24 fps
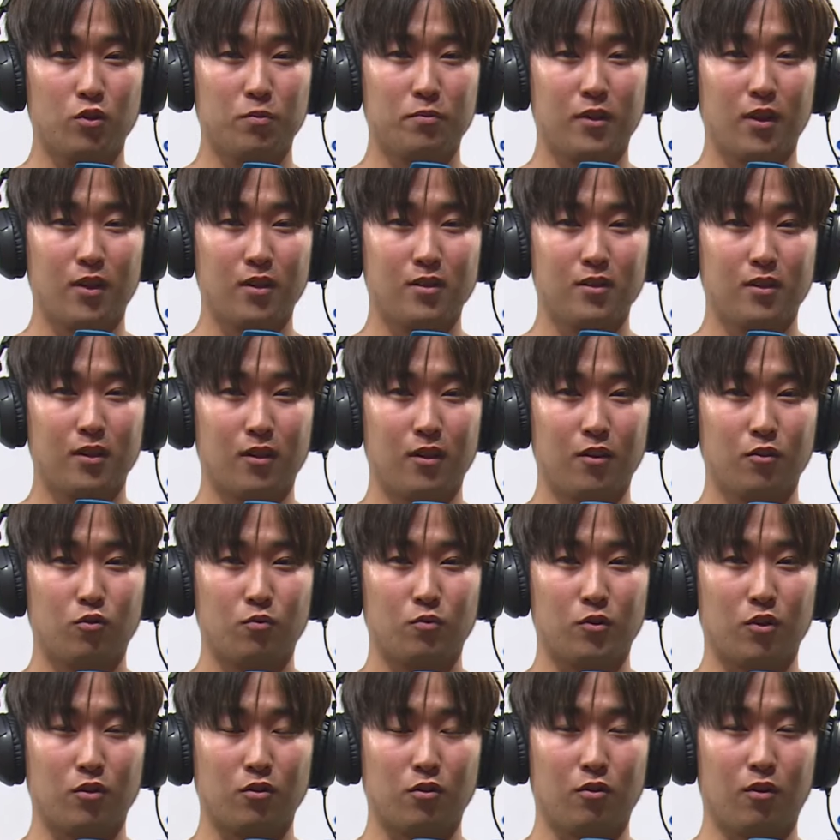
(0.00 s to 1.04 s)
싶다는 생각이
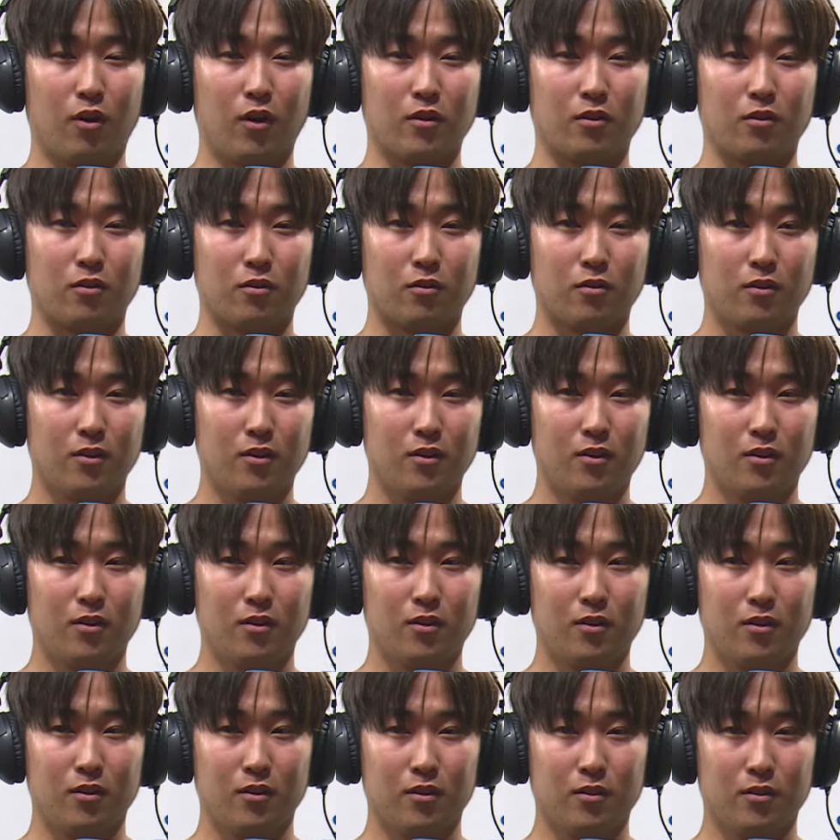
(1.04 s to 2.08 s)
좀 들었던 것 같아요.
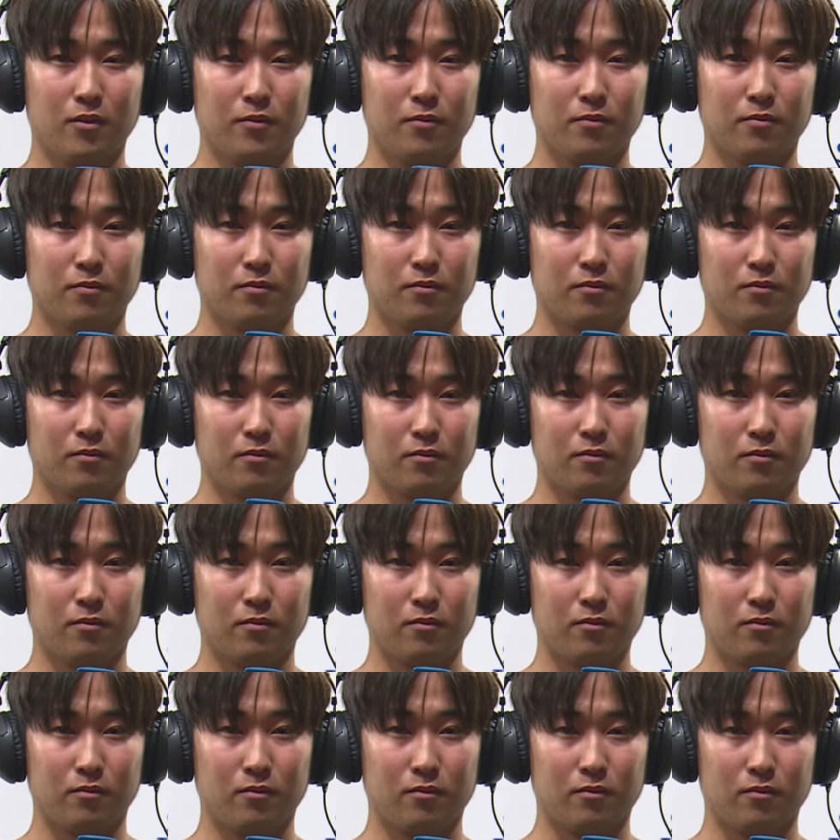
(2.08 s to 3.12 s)
아, 역시 그거는...
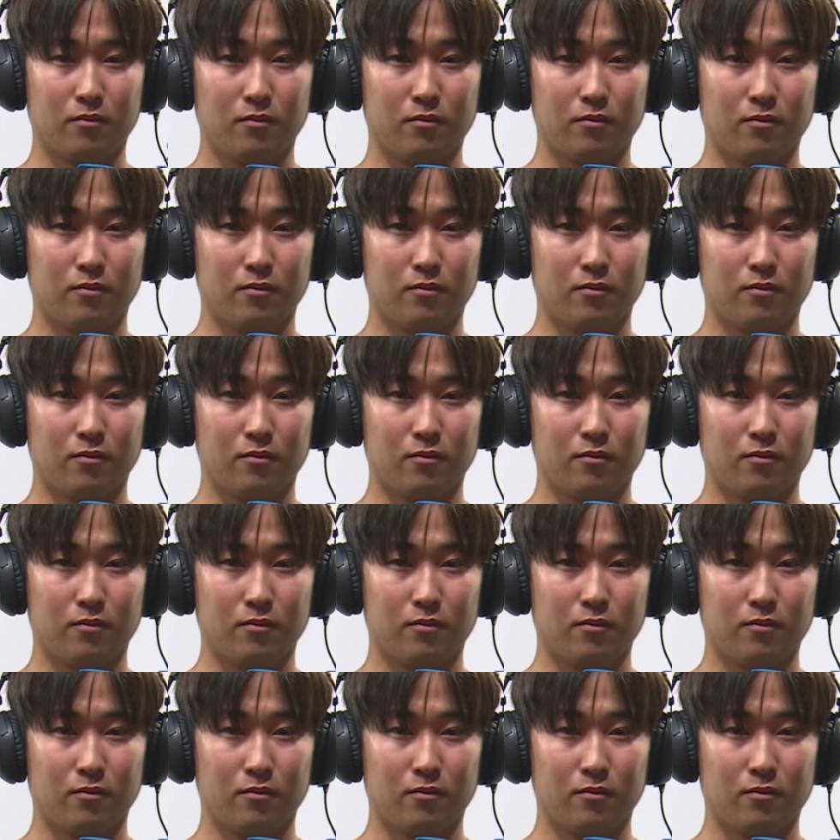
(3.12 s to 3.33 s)
SBS